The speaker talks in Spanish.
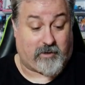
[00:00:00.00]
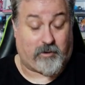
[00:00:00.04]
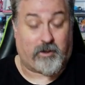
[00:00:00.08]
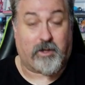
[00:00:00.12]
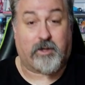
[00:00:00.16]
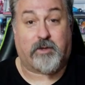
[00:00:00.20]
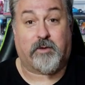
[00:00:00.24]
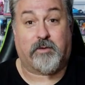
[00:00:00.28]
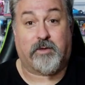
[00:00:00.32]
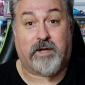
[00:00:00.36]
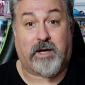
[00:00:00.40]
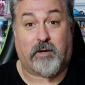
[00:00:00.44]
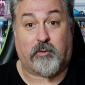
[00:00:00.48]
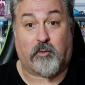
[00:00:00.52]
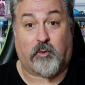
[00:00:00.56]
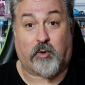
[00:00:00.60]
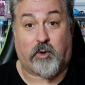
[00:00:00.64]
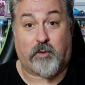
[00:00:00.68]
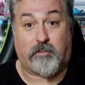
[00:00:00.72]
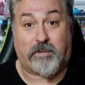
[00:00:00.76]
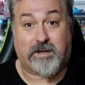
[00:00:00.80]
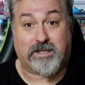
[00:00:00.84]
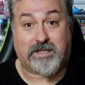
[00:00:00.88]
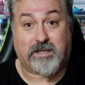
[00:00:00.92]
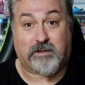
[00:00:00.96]
colección de la
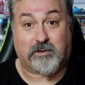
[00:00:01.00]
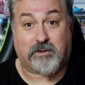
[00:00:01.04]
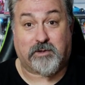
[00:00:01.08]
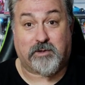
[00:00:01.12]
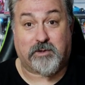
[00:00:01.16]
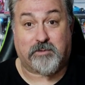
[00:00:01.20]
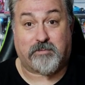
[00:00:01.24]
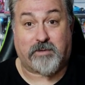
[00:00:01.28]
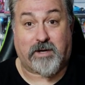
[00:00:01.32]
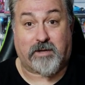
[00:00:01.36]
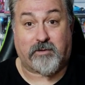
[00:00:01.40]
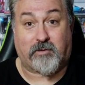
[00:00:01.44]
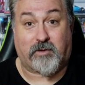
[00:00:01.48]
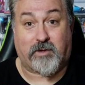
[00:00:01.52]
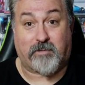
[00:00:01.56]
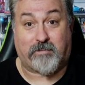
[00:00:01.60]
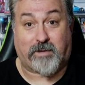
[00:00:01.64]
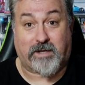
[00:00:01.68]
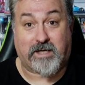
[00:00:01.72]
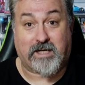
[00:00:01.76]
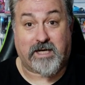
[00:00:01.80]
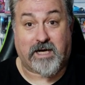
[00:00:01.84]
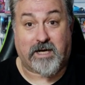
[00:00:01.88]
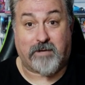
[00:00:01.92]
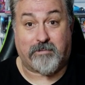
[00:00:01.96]
Eurocopa, esa que estoy esperando de
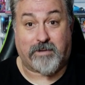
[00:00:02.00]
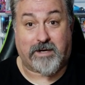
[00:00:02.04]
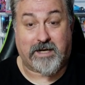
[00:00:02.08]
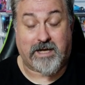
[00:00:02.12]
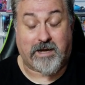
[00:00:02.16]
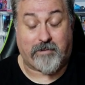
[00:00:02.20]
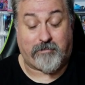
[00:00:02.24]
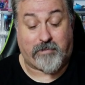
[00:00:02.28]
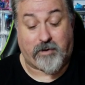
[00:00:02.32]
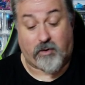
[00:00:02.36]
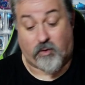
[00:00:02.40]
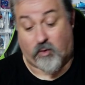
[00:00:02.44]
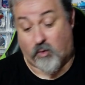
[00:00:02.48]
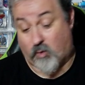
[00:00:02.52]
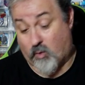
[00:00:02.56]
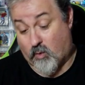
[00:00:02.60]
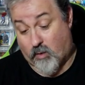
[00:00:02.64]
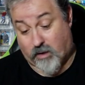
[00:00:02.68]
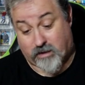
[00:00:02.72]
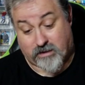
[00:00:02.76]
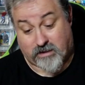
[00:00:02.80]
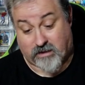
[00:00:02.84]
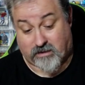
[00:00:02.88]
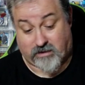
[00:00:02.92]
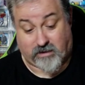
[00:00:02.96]
Panini Alemania, pero
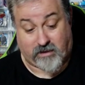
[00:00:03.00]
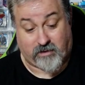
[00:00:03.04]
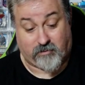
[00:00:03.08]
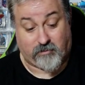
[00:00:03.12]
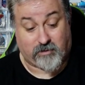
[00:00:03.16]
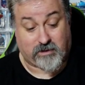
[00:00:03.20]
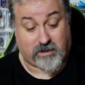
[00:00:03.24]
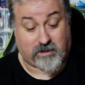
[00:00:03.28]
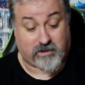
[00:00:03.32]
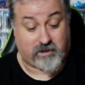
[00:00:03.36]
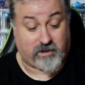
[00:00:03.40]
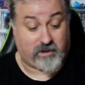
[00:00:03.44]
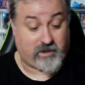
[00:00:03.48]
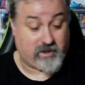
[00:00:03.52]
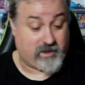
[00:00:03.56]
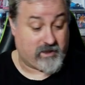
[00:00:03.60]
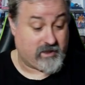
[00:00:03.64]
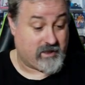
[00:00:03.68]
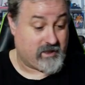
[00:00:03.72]
no es así, no es así.